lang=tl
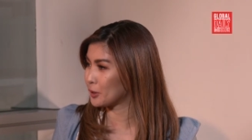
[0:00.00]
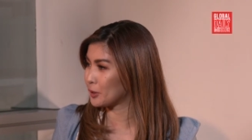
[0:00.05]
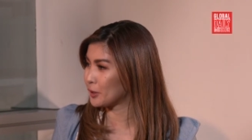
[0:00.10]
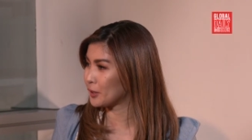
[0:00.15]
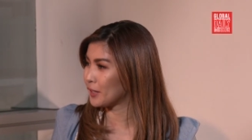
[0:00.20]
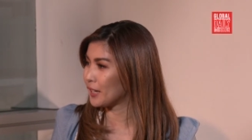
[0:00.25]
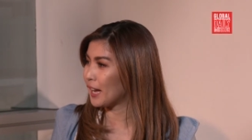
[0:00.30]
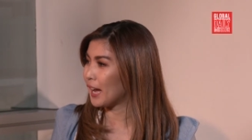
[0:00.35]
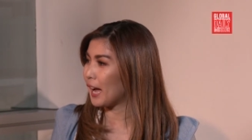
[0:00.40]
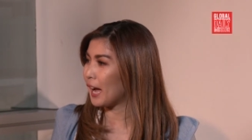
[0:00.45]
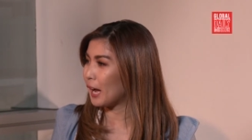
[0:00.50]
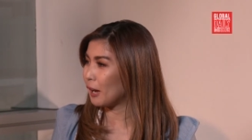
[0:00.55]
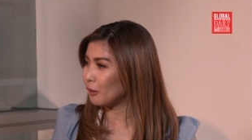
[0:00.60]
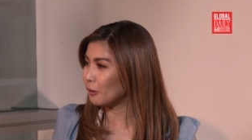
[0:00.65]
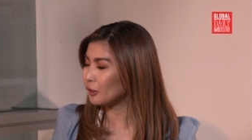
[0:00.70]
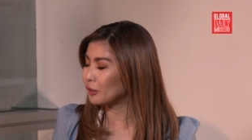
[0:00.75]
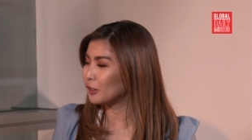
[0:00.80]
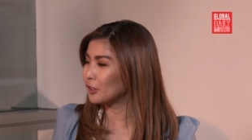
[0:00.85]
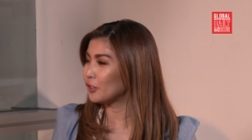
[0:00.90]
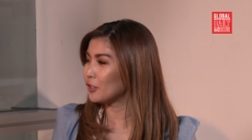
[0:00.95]
Yes.
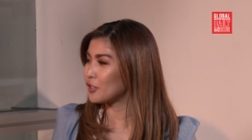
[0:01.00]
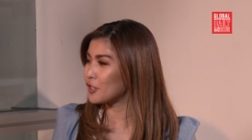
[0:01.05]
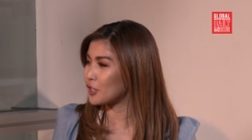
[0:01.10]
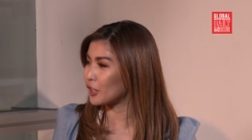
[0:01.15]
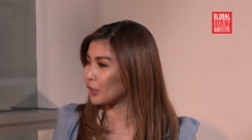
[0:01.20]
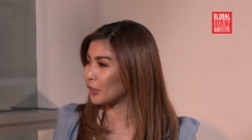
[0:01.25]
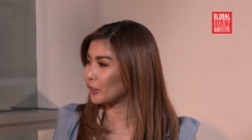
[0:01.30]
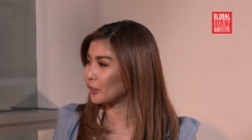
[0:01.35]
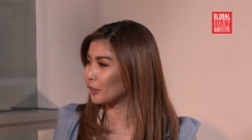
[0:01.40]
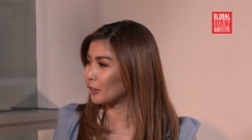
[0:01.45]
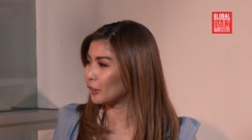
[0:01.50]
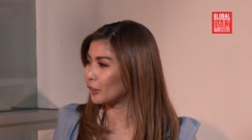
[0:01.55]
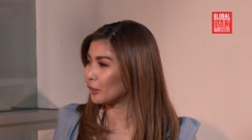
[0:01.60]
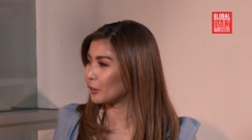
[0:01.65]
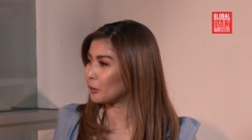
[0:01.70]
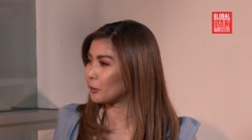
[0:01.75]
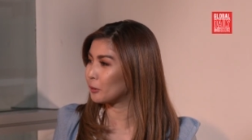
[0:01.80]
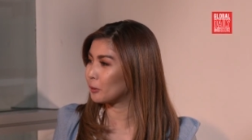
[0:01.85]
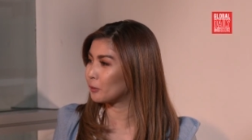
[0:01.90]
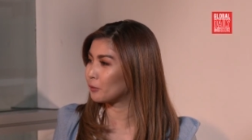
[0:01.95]
How do you juggle
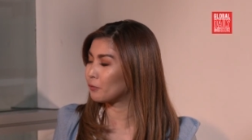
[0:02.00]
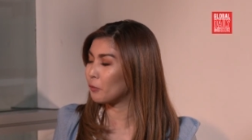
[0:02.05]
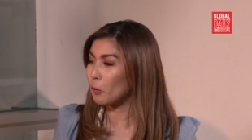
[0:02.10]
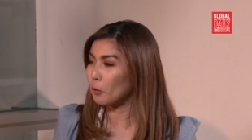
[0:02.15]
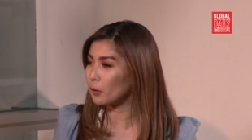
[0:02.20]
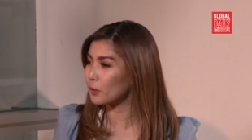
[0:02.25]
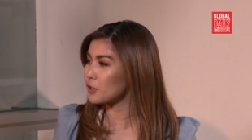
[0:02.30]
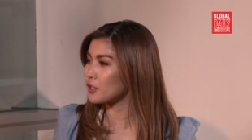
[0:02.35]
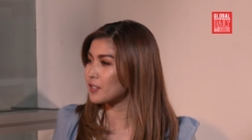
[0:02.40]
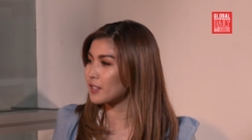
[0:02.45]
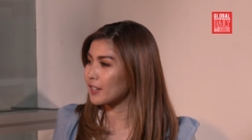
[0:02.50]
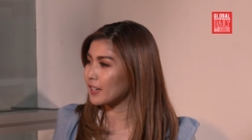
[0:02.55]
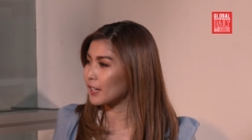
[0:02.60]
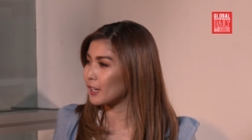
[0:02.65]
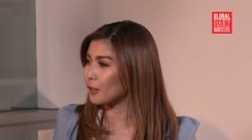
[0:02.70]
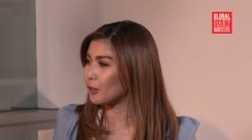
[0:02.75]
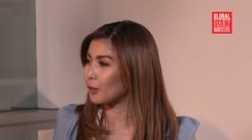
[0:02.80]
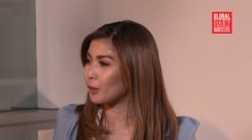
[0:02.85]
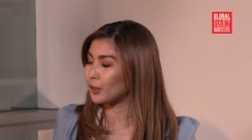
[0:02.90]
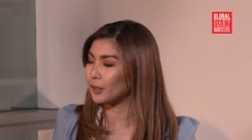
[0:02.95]

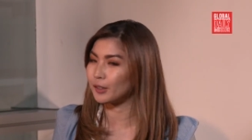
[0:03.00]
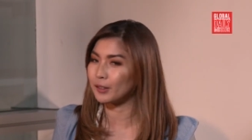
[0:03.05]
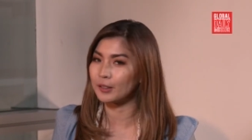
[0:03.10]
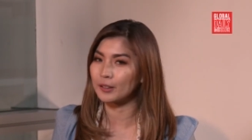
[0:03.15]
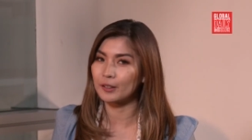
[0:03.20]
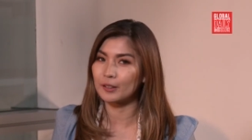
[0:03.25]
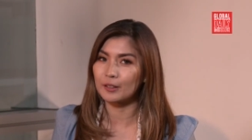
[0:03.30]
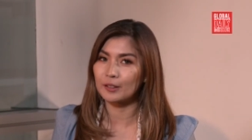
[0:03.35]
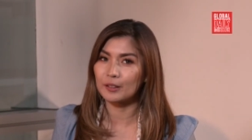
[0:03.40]
focusing on,